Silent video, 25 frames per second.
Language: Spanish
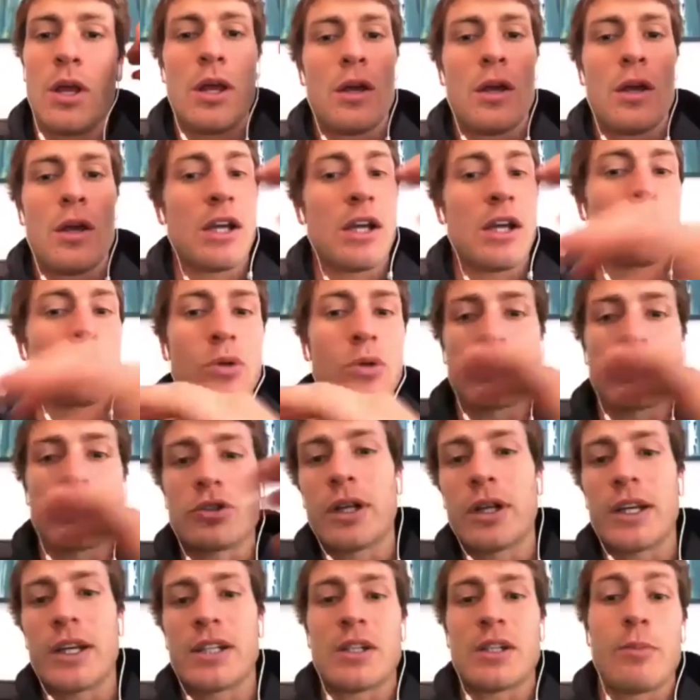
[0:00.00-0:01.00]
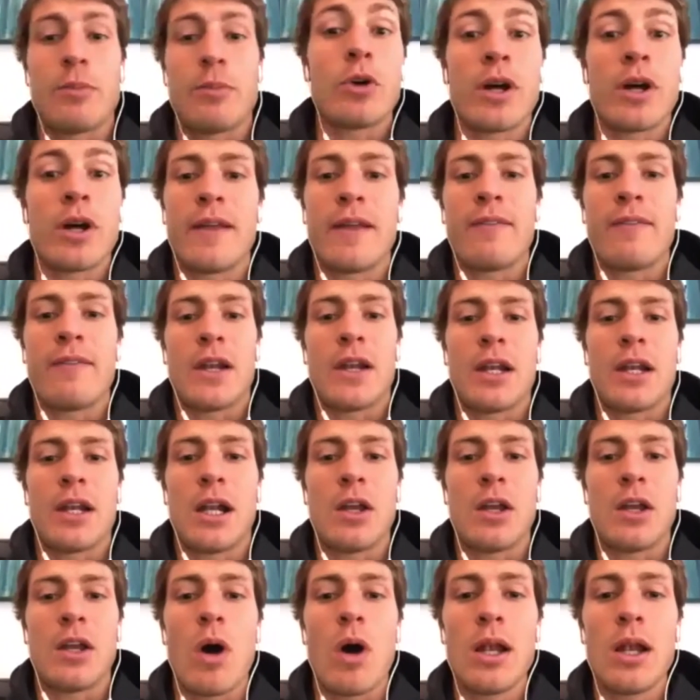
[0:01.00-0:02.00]
hay situaciones que se pueden entrenar
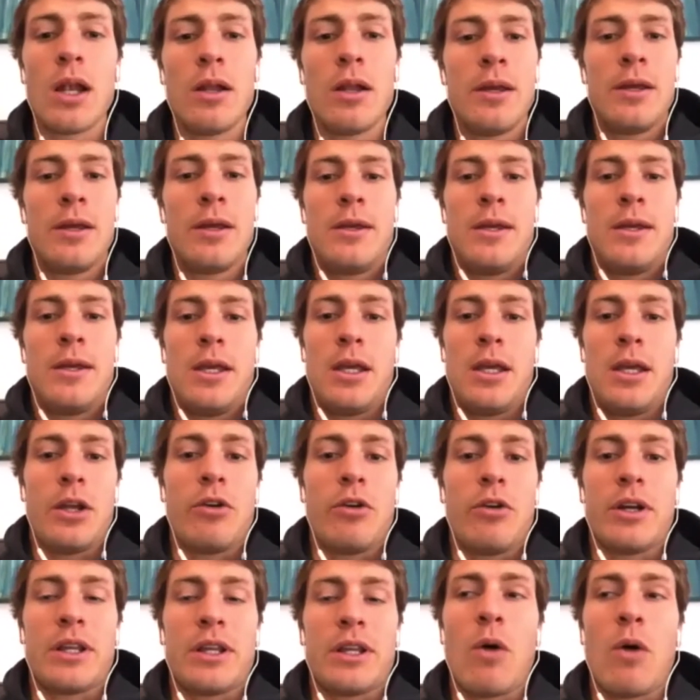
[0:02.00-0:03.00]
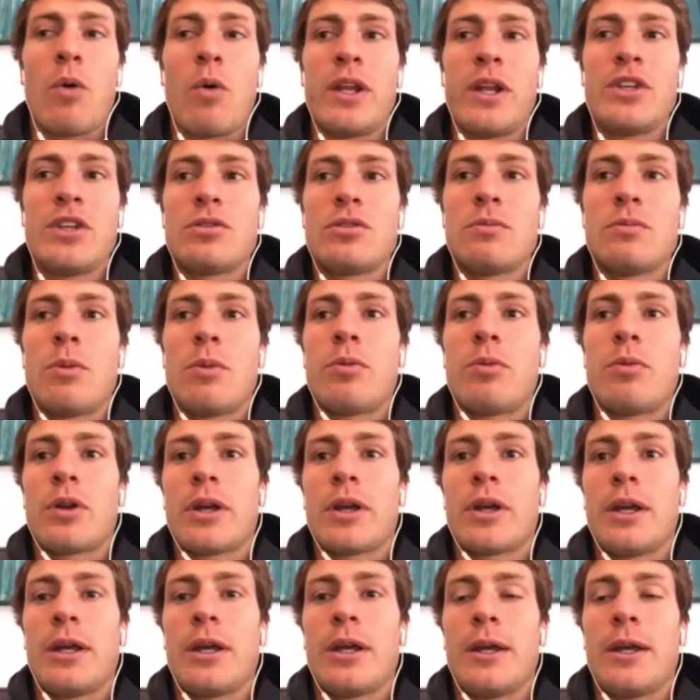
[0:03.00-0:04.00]
igual y creo que está buenísimo
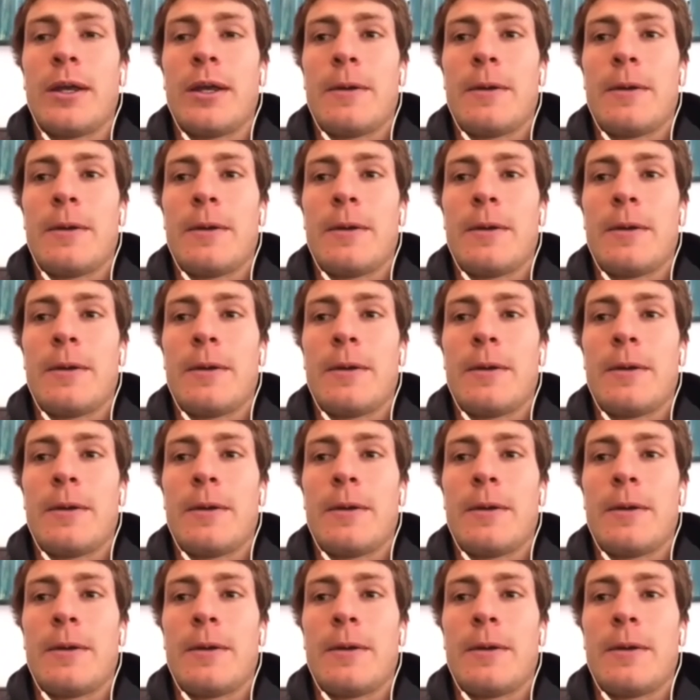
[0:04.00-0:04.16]
porque